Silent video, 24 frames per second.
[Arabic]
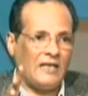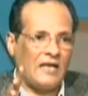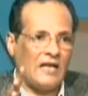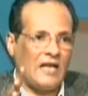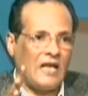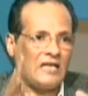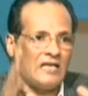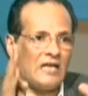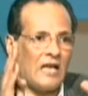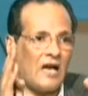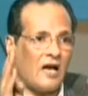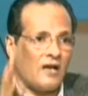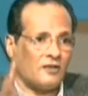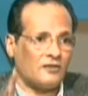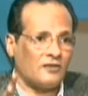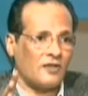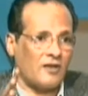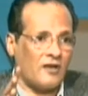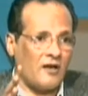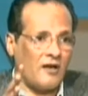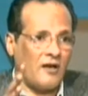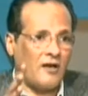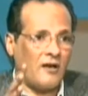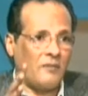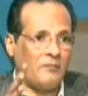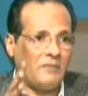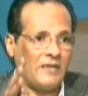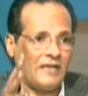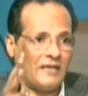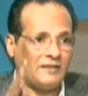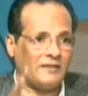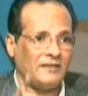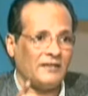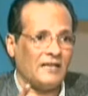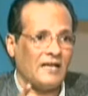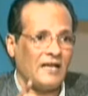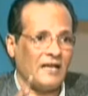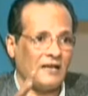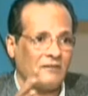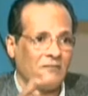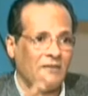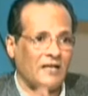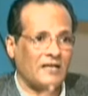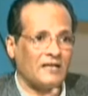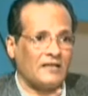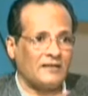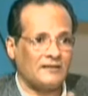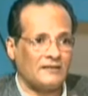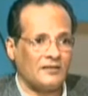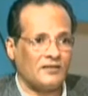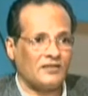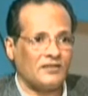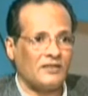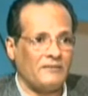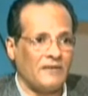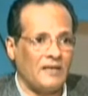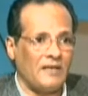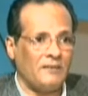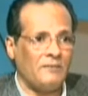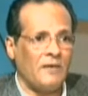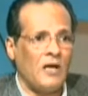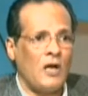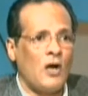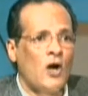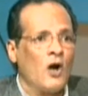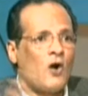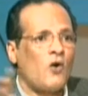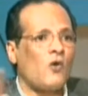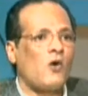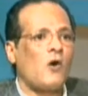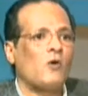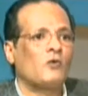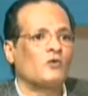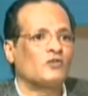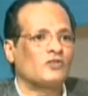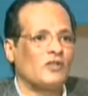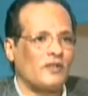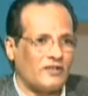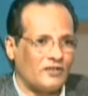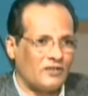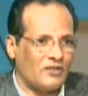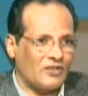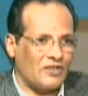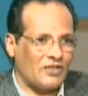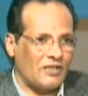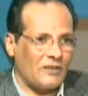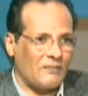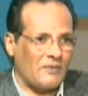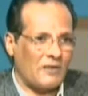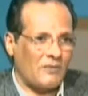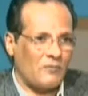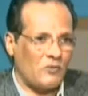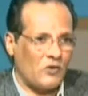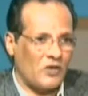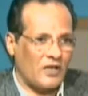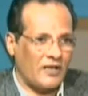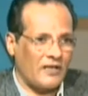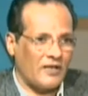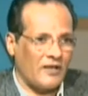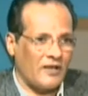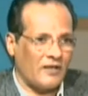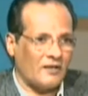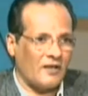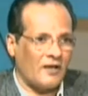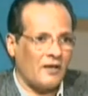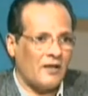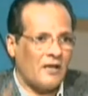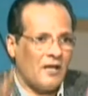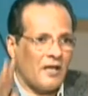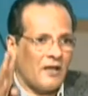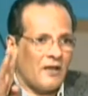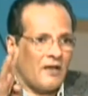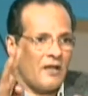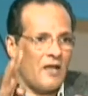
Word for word: الادرى احتياج مركز الشباب هو وزارة الشباب والرياضة مم.